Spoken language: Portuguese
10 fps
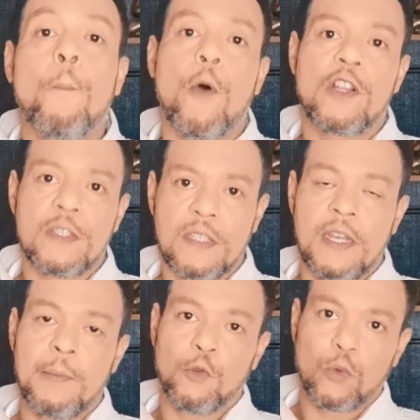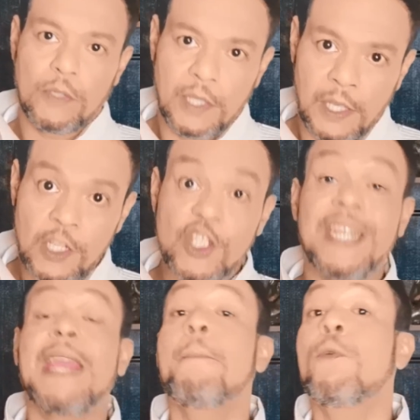pode ser nem muito quente
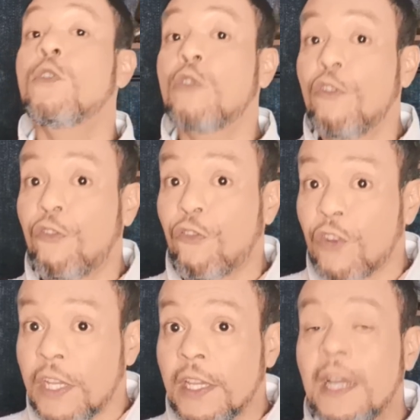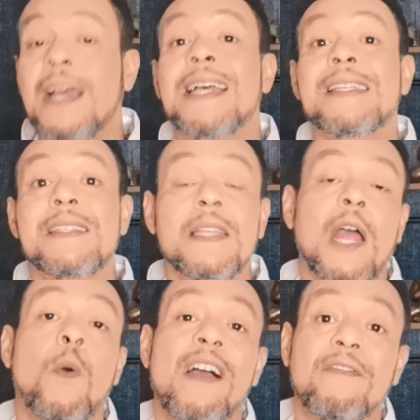nem muito fria,
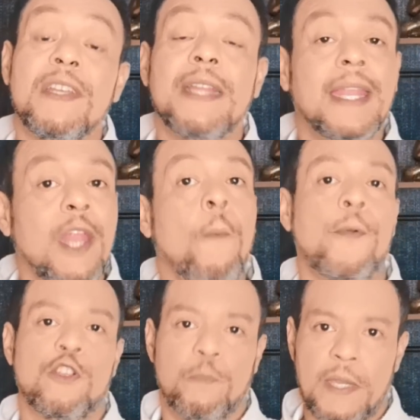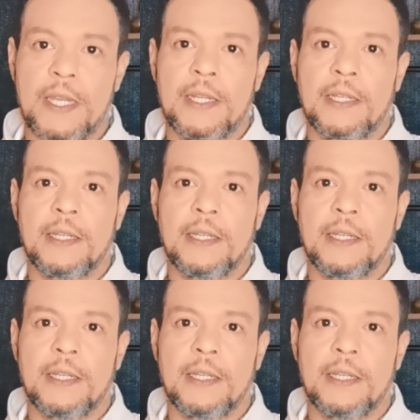senão a vida não prospera.